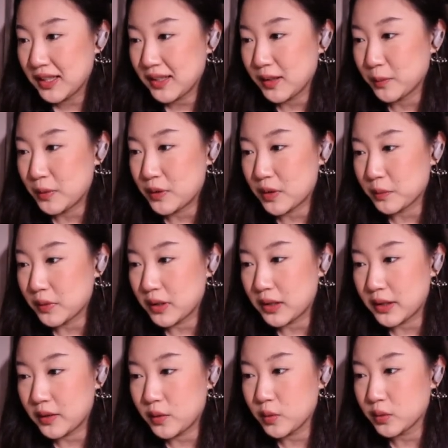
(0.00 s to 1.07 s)
有没有什么
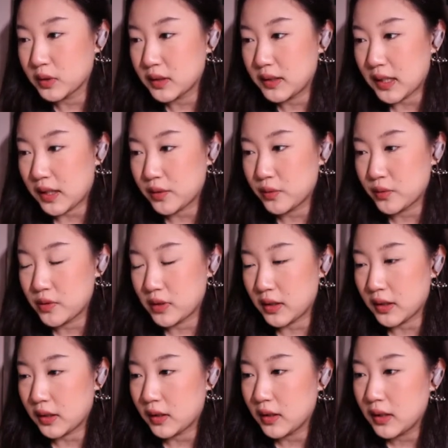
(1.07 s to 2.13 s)
可以用的家具之类
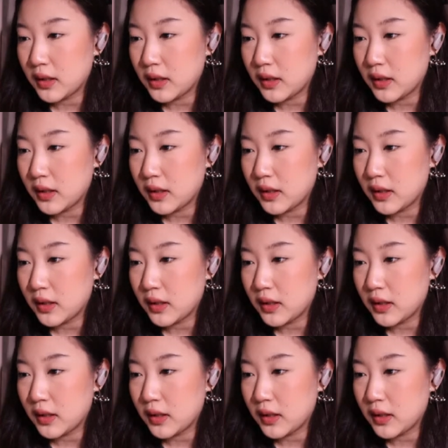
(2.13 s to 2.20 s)
的？